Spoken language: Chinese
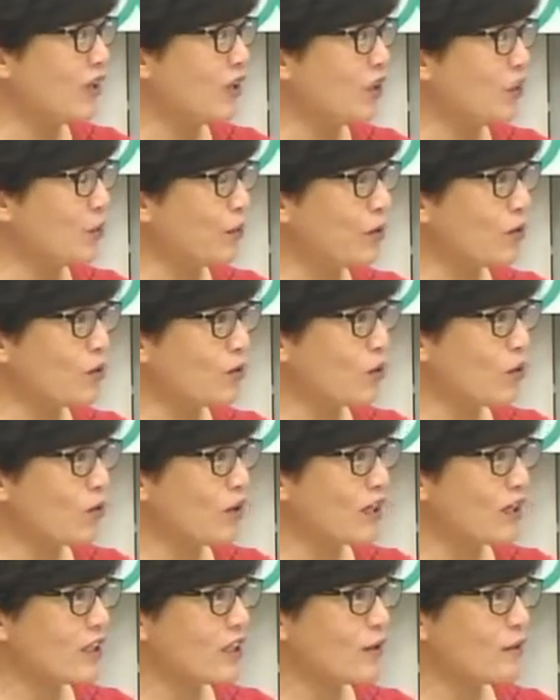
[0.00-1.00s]
因为我们从
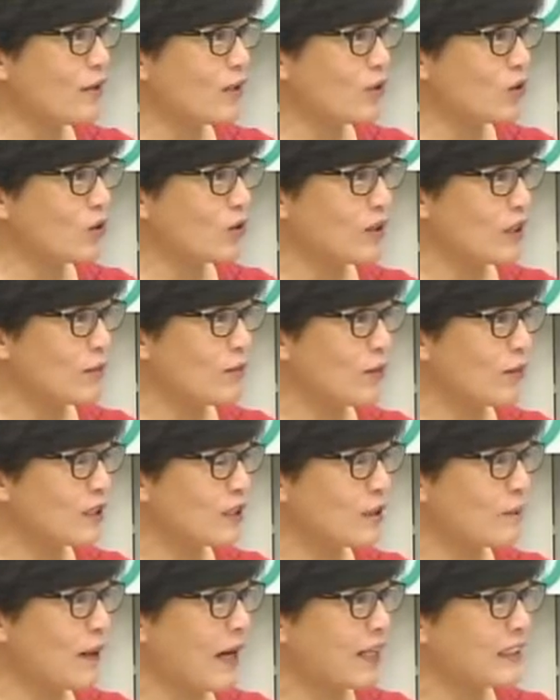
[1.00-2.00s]
工业革命从差不多
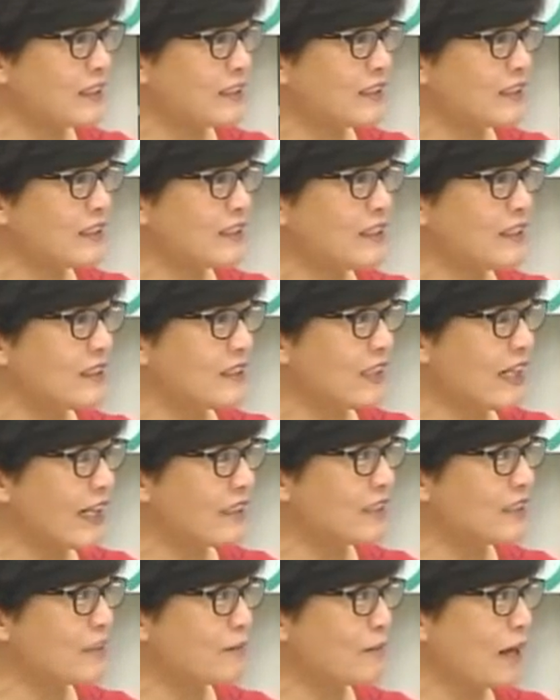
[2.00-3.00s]
十八世纪
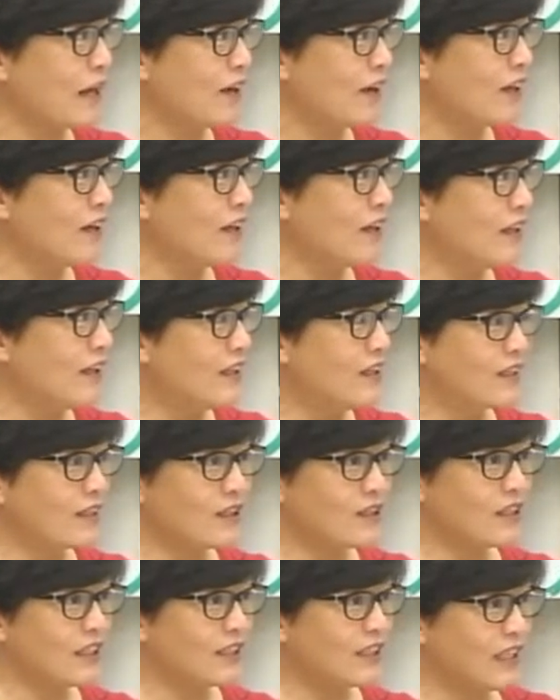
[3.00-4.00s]
开始嘛，哈，对，
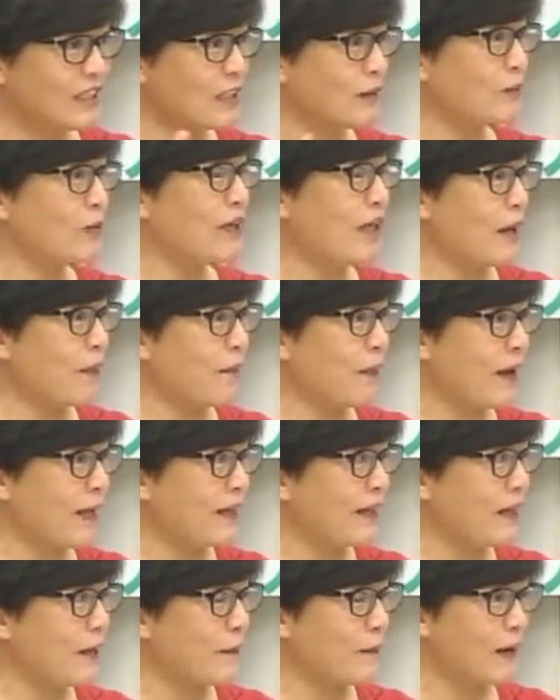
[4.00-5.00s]
到现在差不多两
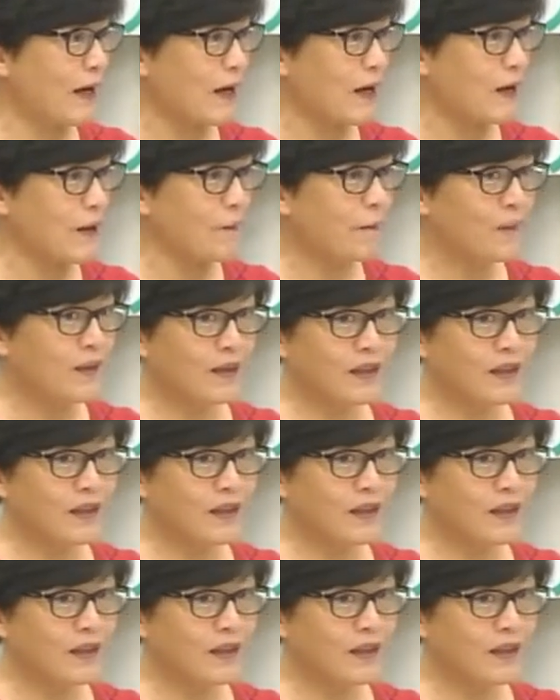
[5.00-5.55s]
百年嘛，哈。